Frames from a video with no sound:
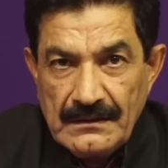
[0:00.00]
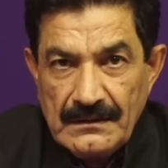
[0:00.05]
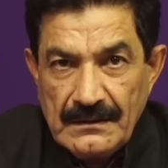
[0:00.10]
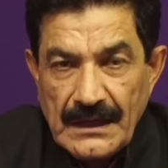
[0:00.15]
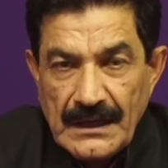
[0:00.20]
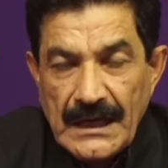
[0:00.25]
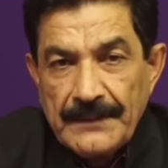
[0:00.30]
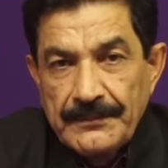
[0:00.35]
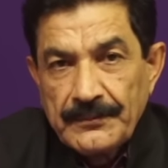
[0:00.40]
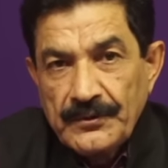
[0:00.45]

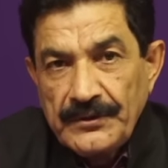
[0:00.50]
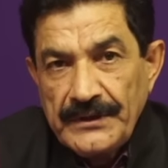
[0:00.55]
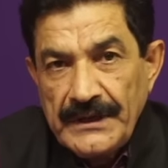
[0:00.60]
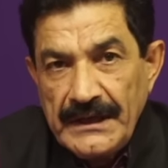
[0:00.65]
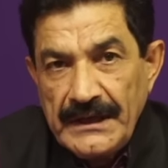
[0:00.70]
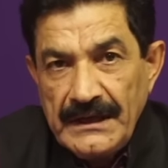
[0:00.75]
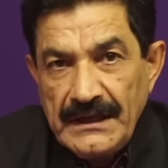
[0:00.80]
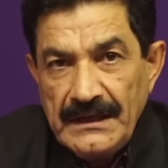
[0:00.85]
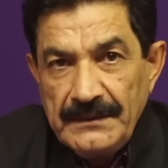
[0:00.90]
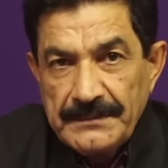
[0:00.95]
आपको
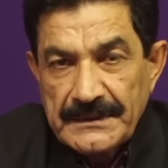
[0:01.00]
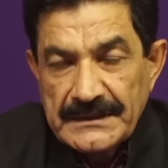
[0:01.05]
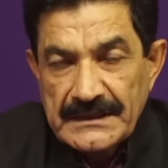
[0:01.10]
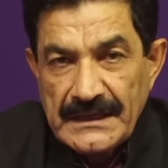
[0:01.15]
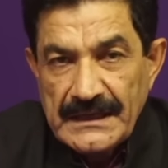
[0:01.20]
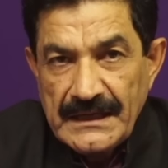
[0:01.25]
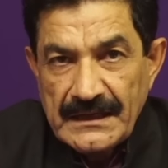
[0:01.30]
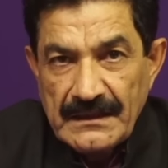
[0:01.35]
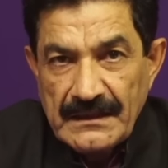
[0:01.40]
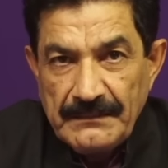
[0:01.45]
यही नहीं पता
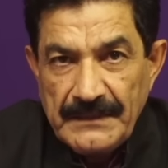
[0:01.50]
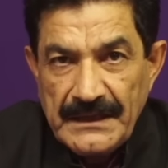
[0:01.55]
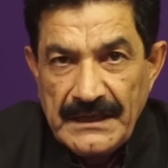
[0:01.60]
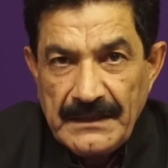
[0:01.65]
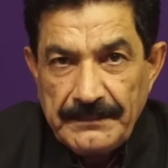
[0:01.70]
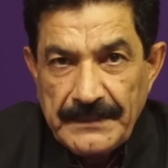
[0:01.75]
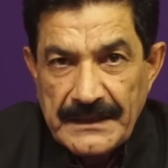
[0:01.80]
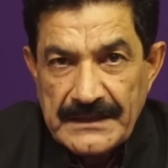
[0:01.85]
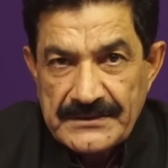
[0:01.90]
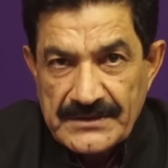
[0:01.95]
है कि मेरी
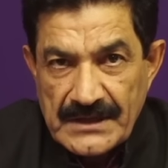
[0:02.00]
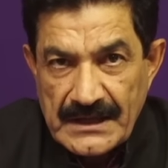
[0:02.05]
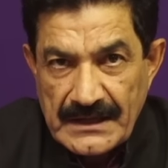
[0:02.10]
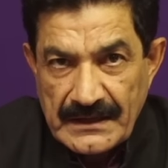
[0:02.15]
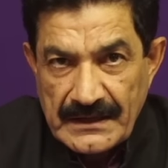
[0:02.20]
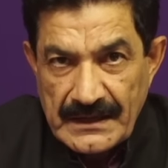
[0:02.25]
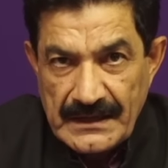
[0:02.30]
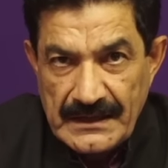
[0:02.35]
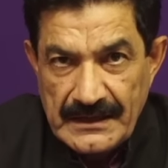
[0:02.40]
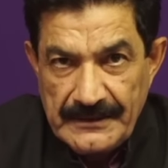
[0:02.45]
पहचान
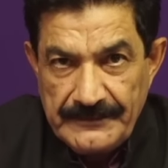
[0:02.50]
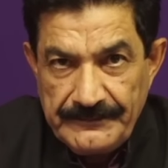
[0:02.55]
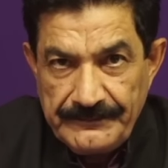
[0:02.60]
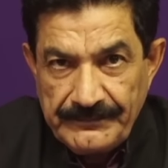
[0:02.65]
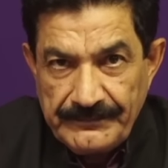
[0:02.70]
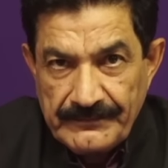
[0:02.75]
क्या है